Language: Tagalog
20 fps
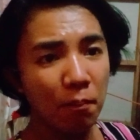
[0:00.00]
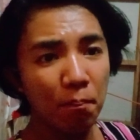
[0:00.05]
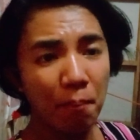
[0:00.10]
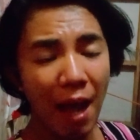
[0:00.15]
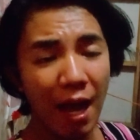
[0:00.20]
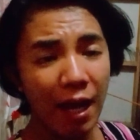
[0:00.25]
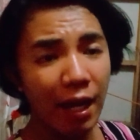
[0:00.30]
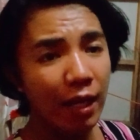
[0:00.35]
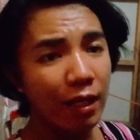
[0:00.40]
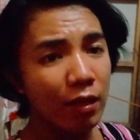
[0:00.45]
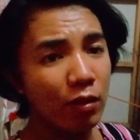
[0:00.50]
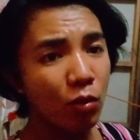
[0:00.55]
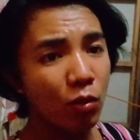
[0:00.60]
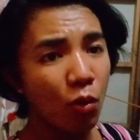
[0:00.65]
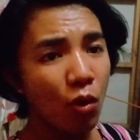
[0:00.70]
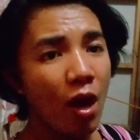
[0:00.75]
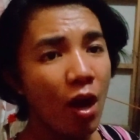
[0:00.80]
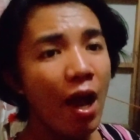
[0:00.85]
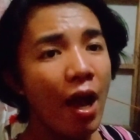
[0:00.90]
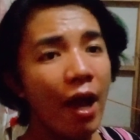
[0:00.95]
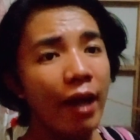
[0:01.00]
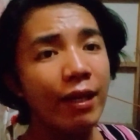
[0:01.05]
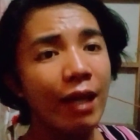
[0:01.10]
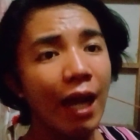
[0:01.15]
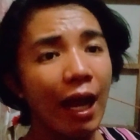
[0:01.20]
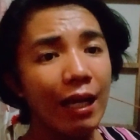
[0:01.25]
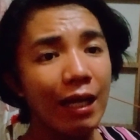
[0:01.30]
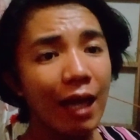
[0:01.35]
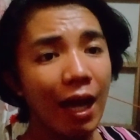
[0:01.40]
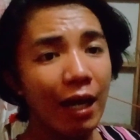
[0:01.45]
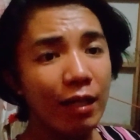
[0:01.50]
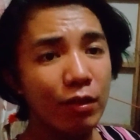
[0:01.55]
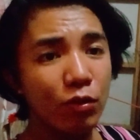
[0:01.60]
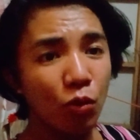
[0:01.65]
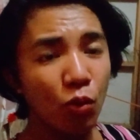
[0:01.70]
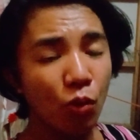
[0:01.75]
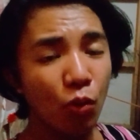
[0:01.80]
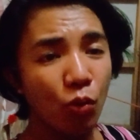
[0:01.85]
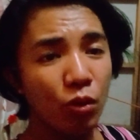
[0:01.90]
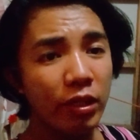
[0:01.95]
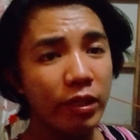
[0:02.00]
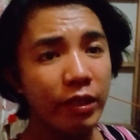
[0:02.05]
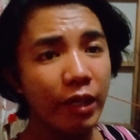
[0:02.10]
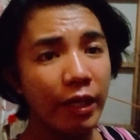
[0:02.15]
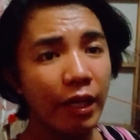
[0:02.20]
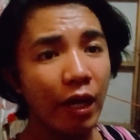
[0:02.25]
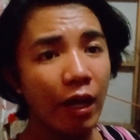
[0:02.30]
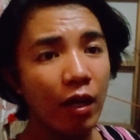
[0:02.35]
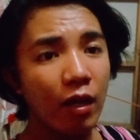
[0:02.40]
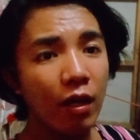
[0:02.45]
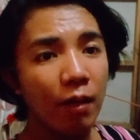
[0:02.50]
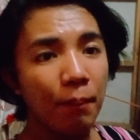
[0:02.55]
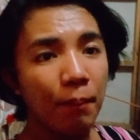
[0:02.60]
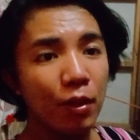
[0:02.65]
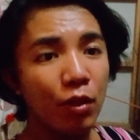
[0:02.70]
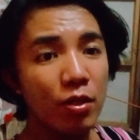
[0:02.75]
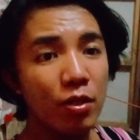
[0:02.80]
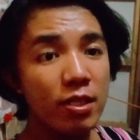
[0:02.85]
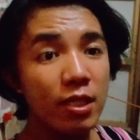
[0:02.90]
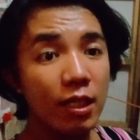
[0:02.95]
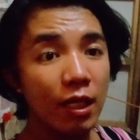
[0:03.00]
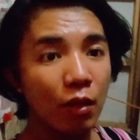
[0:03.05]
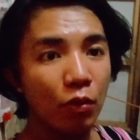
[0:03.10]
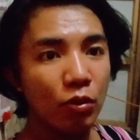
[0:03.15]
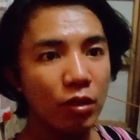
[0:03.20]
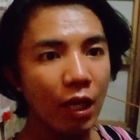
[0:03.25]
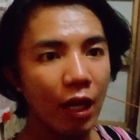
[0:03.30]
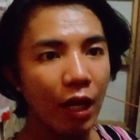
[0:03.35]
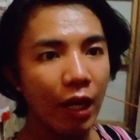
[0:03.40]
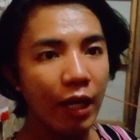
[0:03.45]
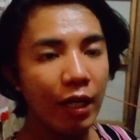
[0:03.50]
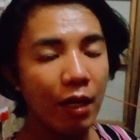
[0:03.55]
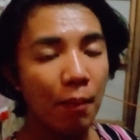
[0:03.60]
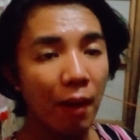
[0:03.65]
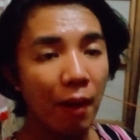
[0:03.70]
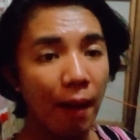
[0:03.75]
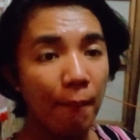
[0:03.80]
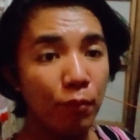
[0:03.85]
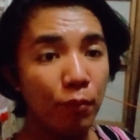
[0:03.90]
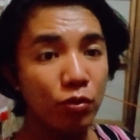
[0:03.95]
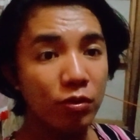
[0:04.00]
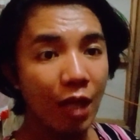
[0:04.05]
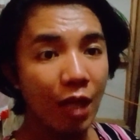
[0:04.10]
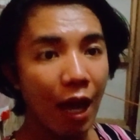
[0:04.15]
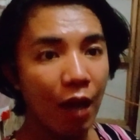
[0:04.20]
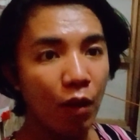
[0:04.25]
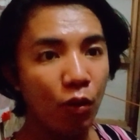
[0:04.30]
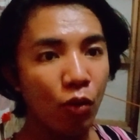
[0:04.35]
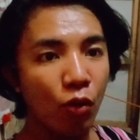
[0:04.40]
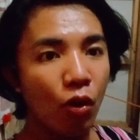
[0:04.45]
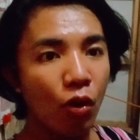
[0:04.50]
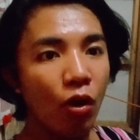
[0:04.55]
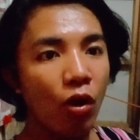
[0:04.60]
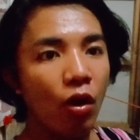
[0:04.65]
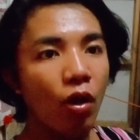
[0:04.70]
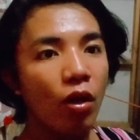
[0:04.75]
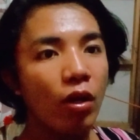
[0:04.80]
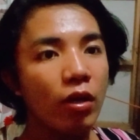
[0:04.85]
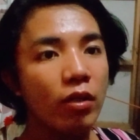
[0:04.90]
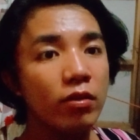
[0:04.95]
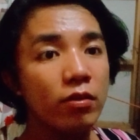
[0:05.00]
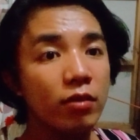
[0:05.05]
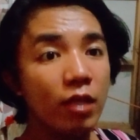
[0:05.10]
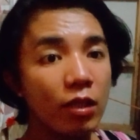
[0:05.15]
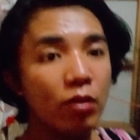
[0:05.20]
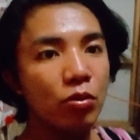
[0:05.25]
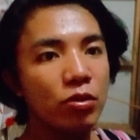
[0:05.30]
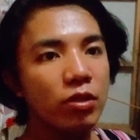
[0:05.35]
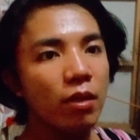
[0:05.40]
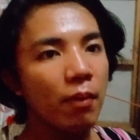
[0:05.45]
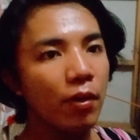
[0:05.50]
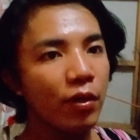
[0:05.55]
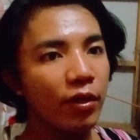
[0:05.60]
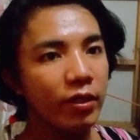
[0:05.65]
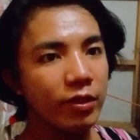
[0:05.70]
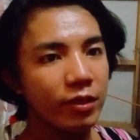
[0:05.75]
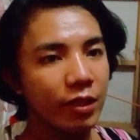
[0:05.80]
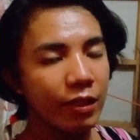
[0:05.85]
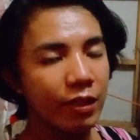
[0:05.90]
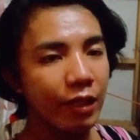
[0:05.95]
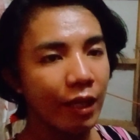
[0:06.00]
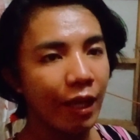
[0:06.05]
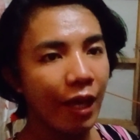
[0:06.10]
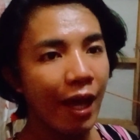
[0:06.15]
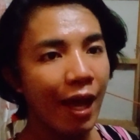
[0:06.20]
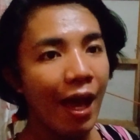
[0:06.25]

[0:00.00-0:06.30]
bagay ito na kailangan kong kunin kaya pinorsige ko talaga na makapunta ako dito sa Bayugan City.